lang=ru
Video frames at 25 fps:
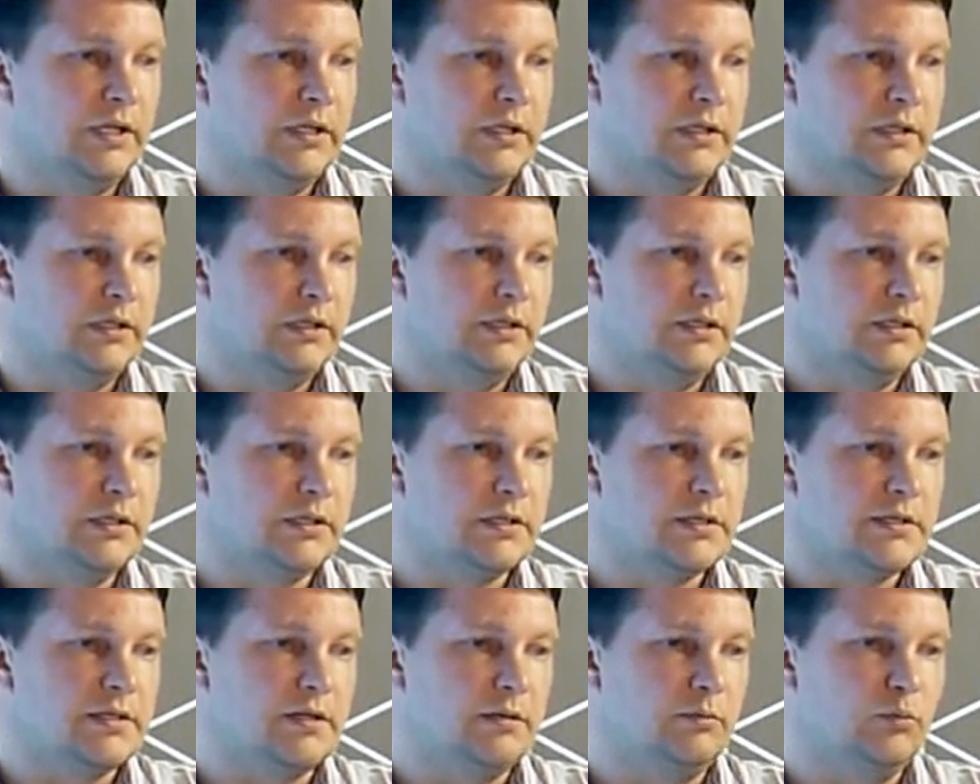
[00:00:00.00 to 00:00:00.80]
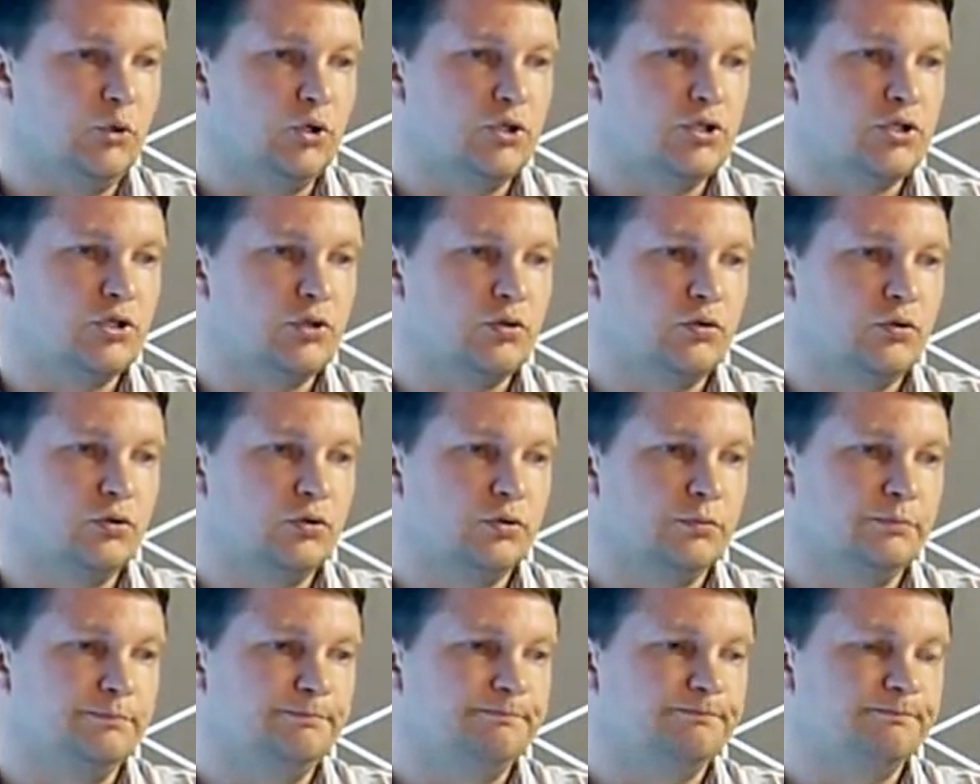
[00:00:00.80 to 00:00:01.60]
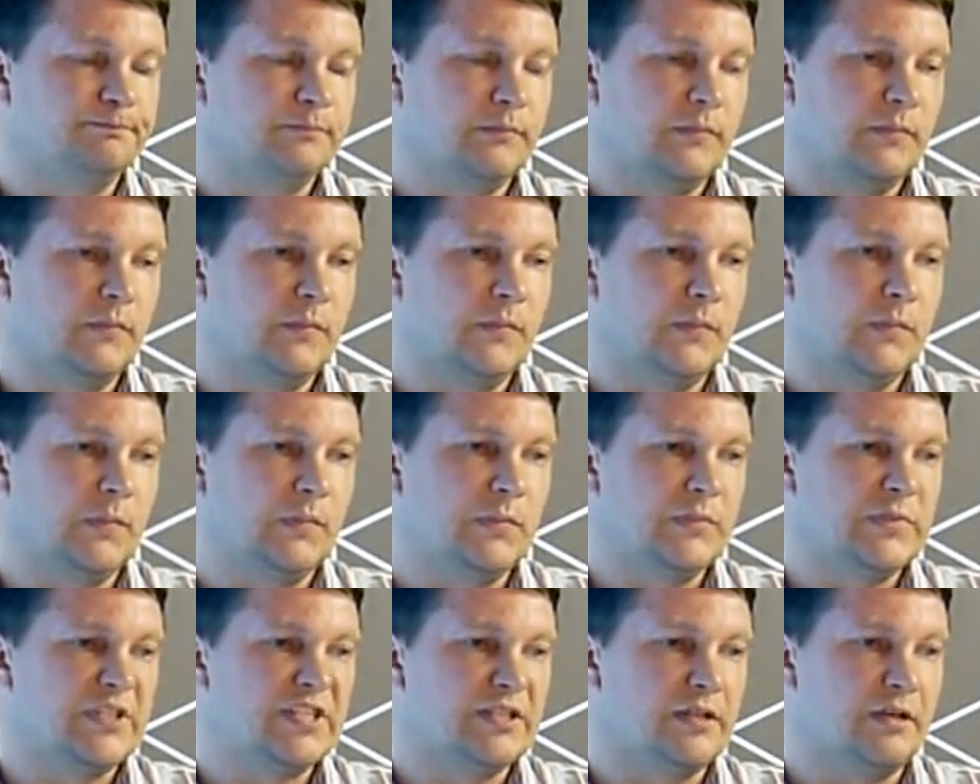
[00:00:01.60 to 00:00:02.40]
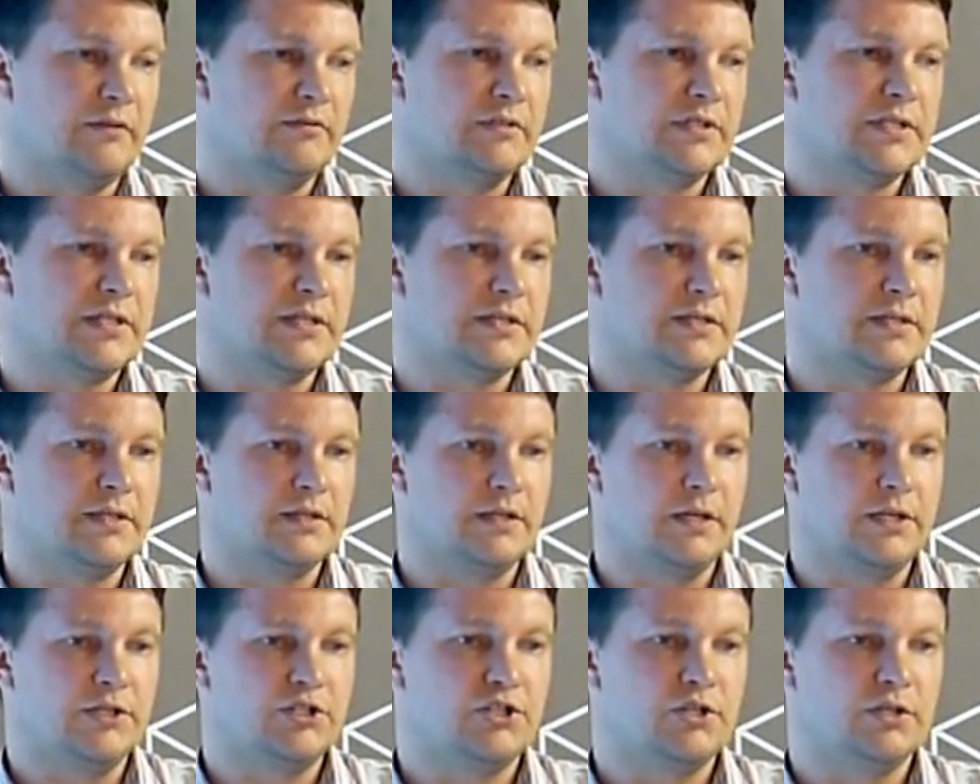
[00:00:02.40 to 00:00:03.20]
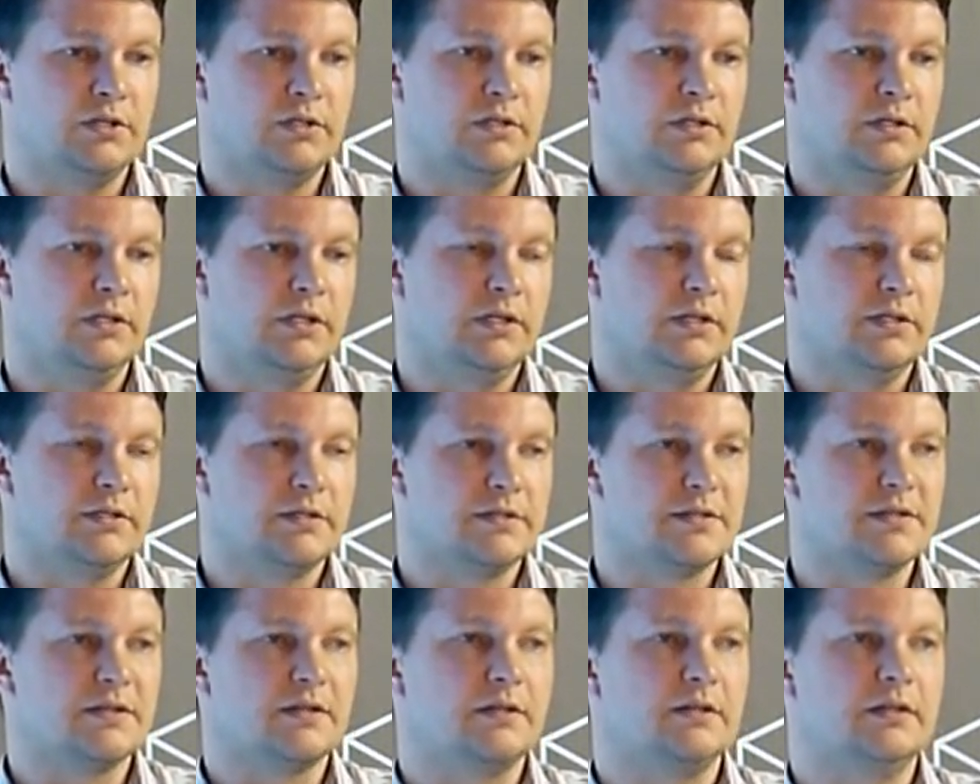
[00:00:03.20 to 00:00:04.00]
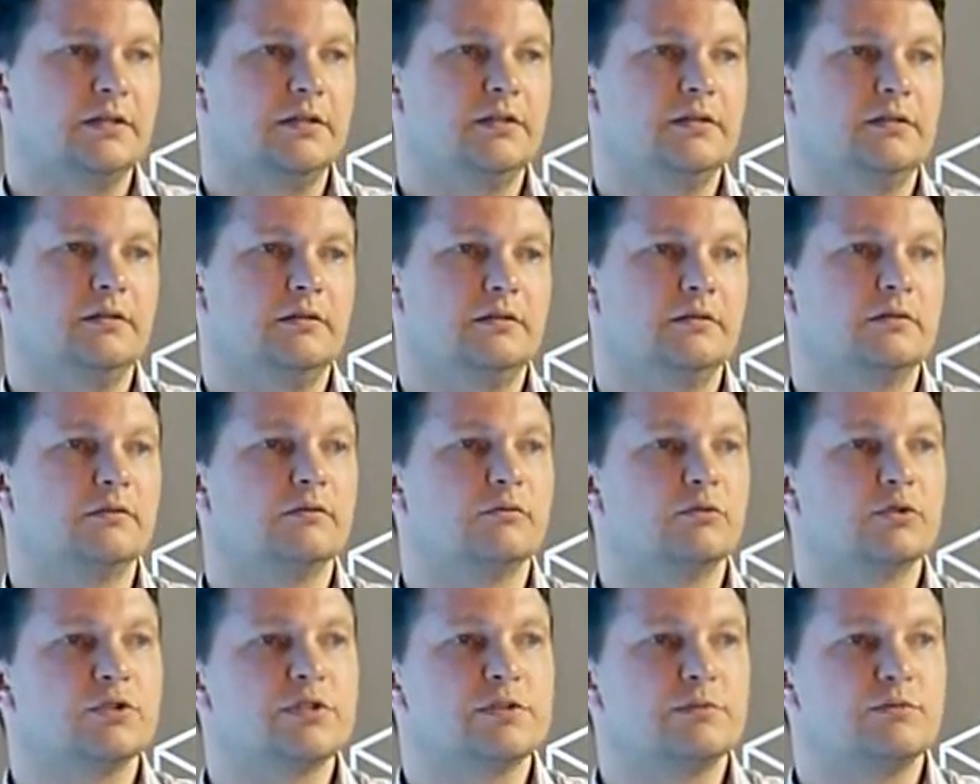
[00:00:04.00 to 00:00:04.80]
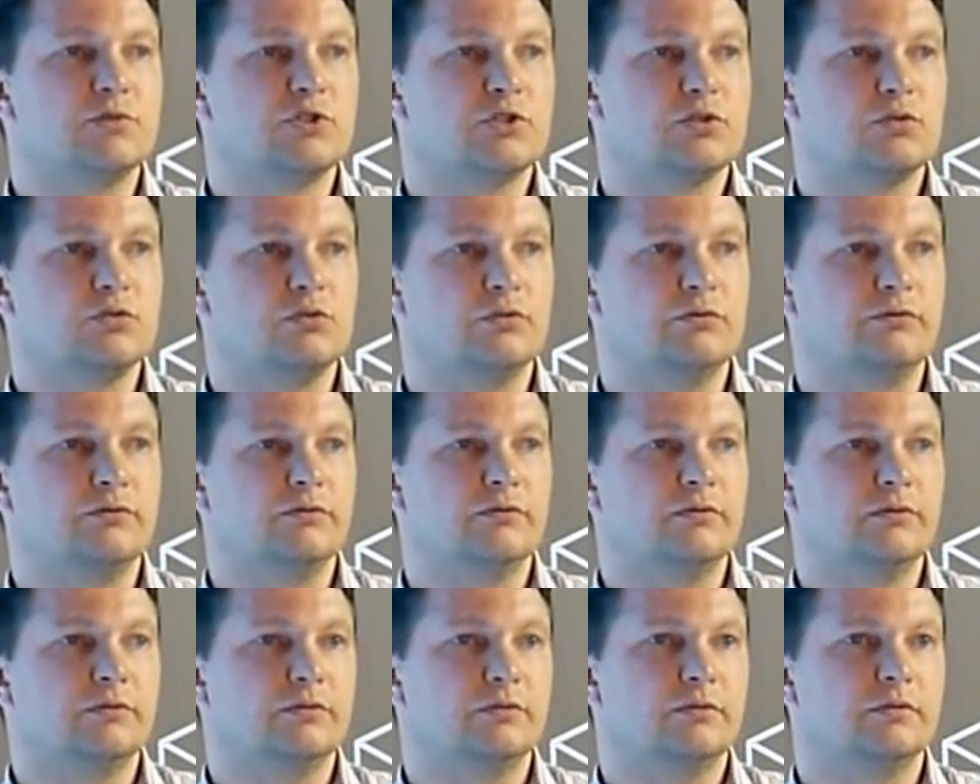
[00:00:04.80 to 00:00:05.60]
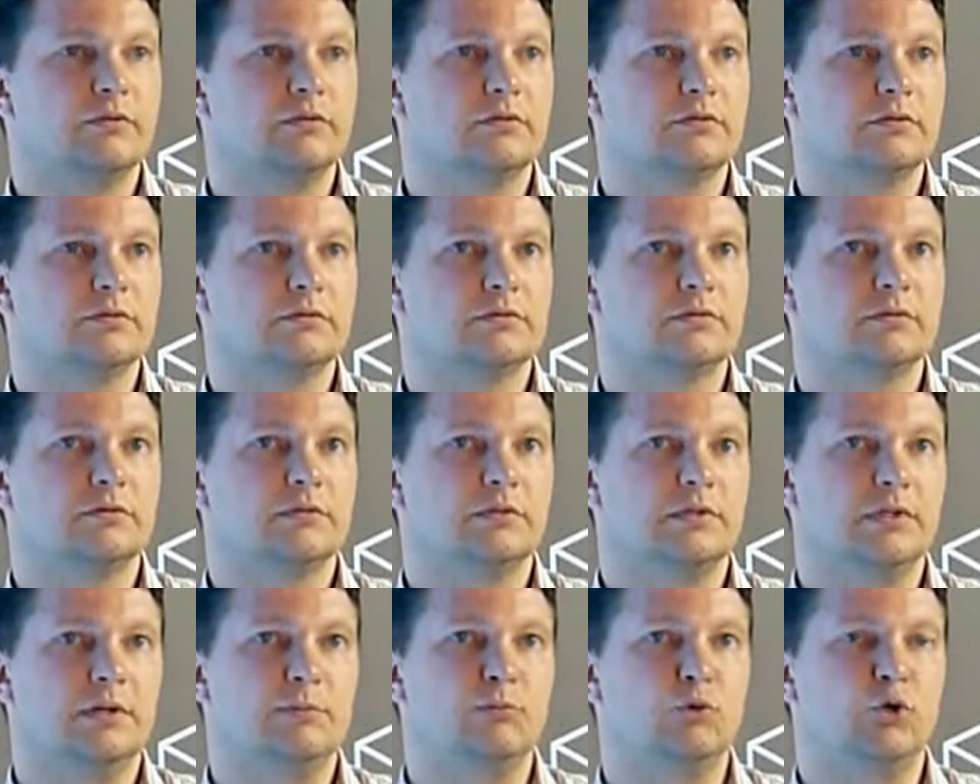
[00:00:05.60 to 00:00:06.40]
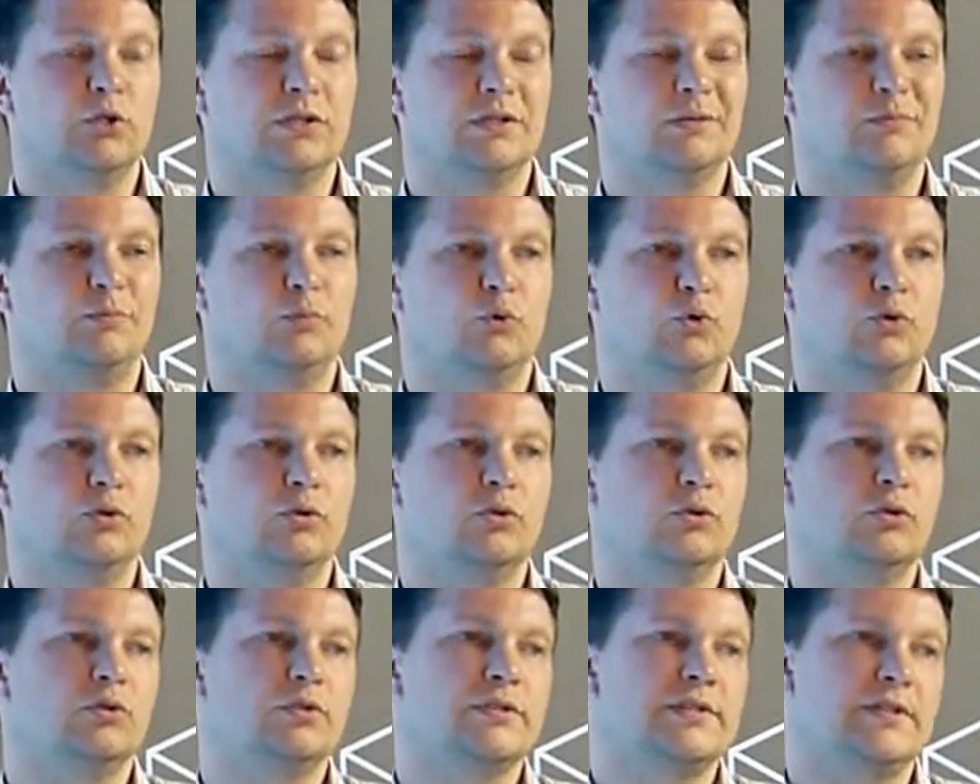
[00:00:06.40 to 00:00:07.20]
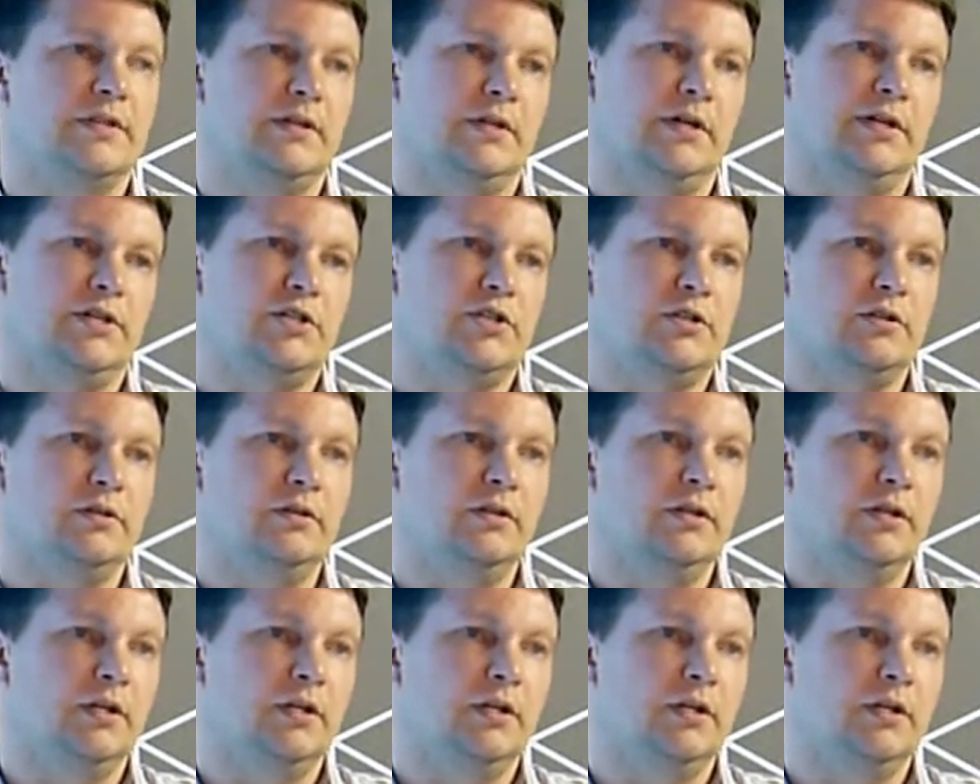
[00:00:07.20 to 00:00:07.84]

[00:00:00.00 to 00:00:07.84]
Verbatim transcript: и разработчику ставится задача закрыть 8 часов э, работы по задаче.